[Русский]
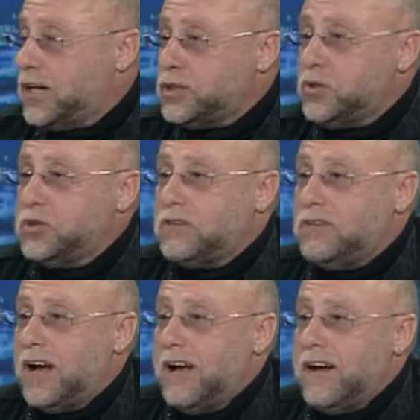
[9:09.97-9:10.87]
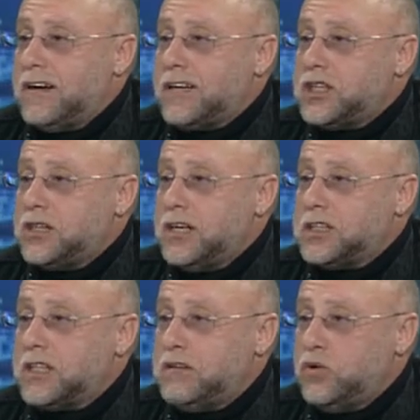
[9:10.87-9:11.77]
отсутствие
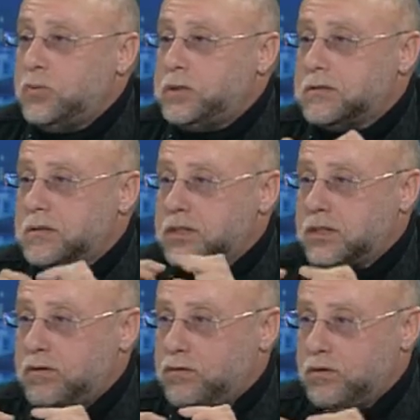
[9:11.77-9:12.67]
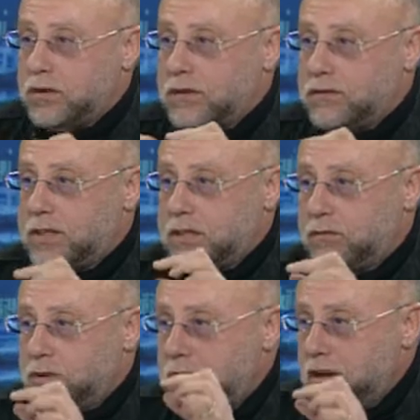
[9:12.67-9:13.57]
гражданского общества с его вот, вот
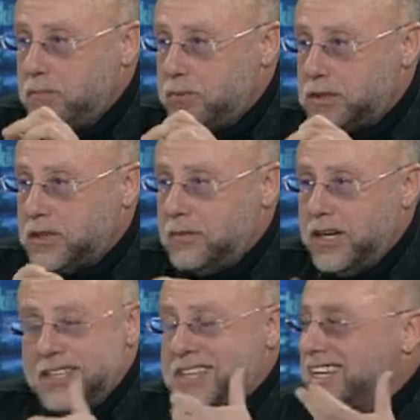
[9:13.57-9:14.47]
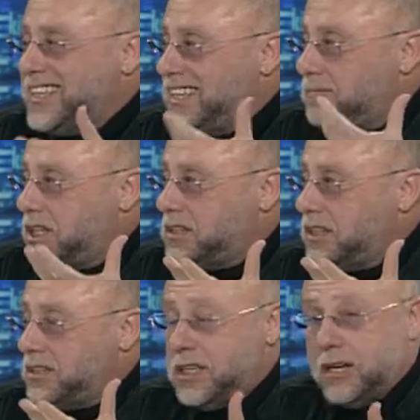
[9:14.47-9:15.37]
этим вот импульсом, никакими
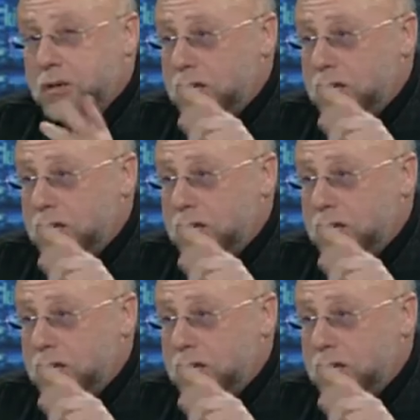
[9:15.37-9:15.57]
деньгами.